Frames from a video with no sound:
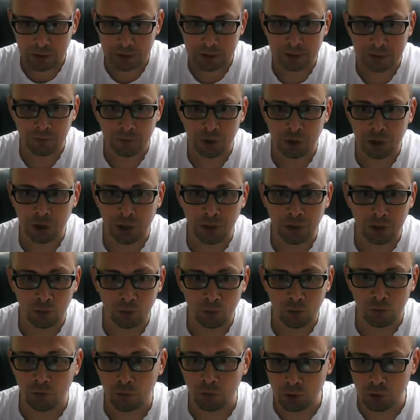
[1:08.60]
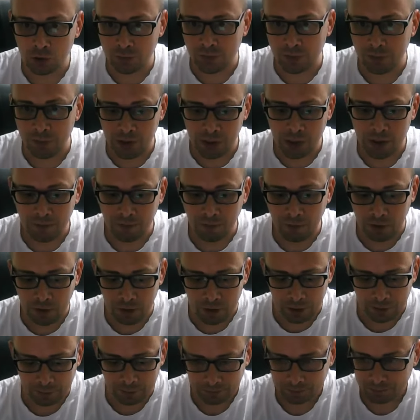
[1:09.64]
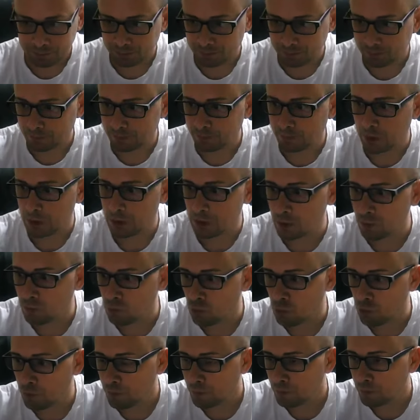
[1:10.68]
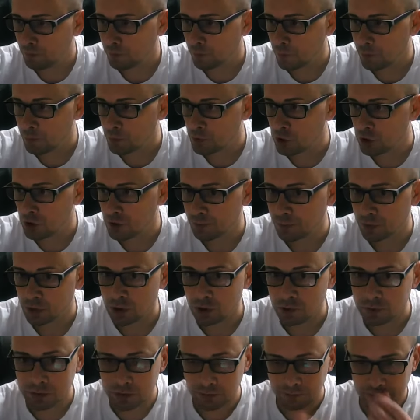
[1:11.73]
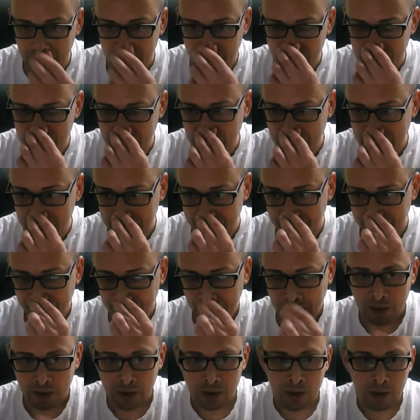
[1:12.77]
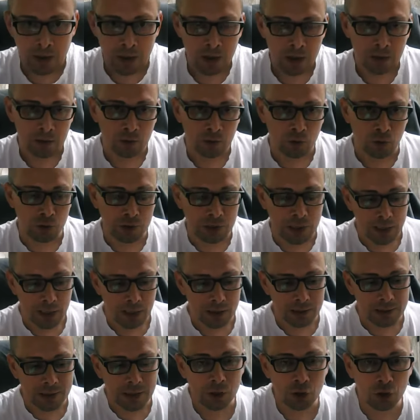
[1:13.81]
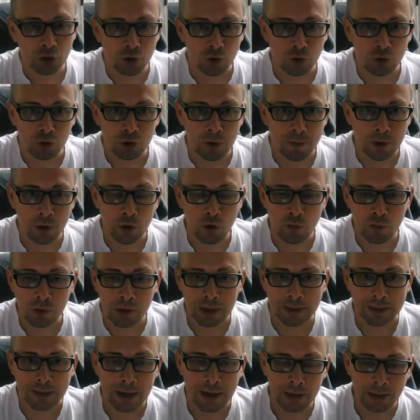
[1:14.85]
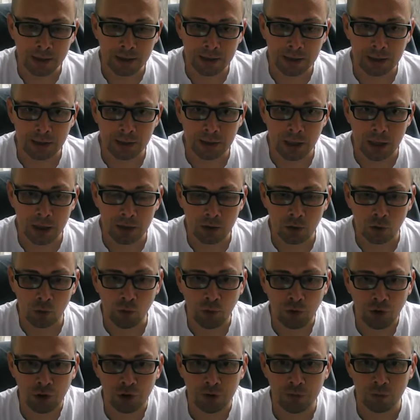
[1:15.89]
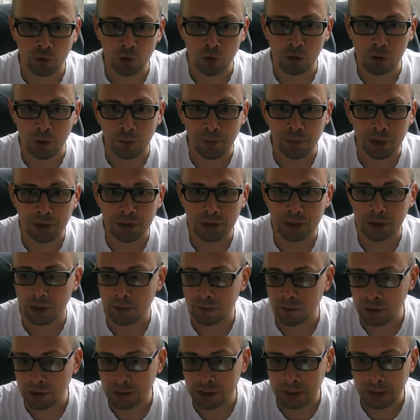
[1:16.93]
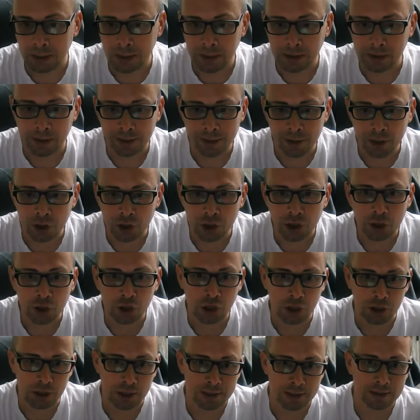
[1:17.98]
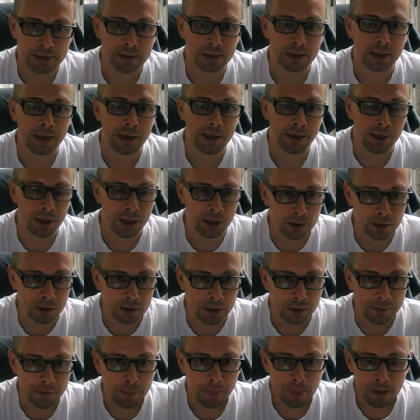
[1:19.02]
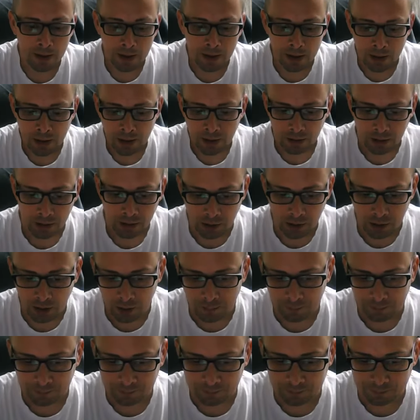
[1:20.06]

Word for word: освещение, но вроде бы меня видно. Поэтому Напишите, пожалуйста, в комментарии. Друзья, я знаю, что на моем канале сидят очень много представителей. Конечно же, есть клиенты. И,